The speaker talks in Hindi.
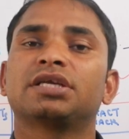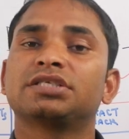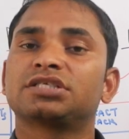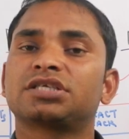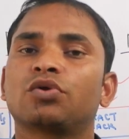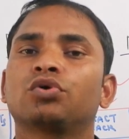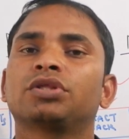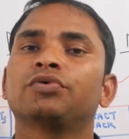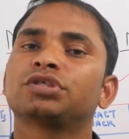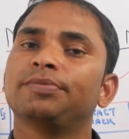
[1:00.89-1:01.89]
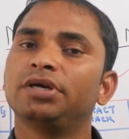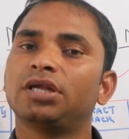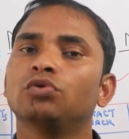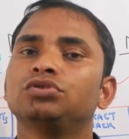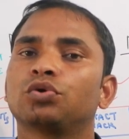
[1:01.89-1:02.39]
रजिस्टर्ड होती है वो सिविल
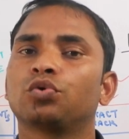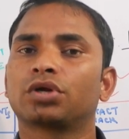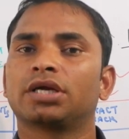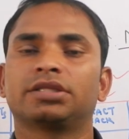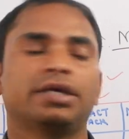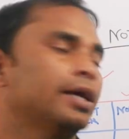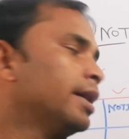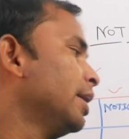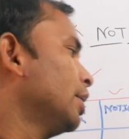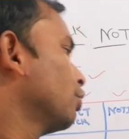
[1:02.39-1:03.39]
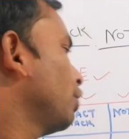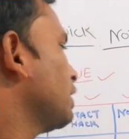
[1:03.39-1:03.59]
डाउन जरूर करती है तो